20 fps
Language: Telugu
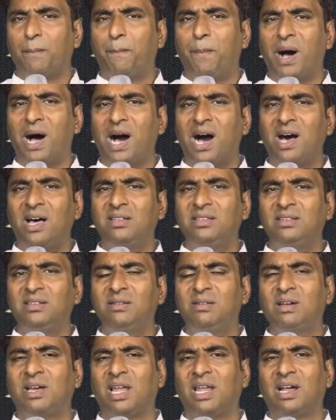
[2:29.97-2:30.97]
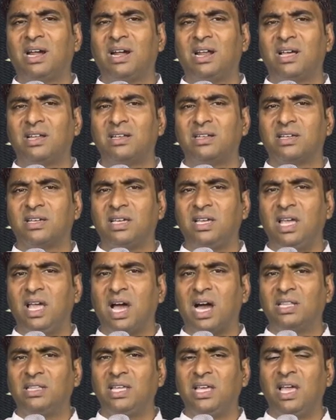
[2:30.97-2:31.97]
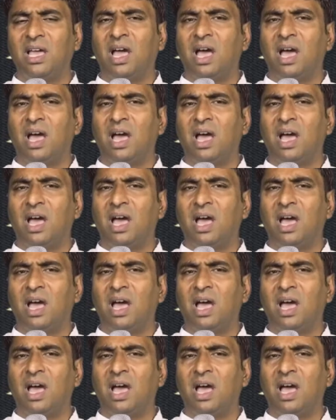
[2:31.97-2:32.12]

బాధను కలగడానికి అది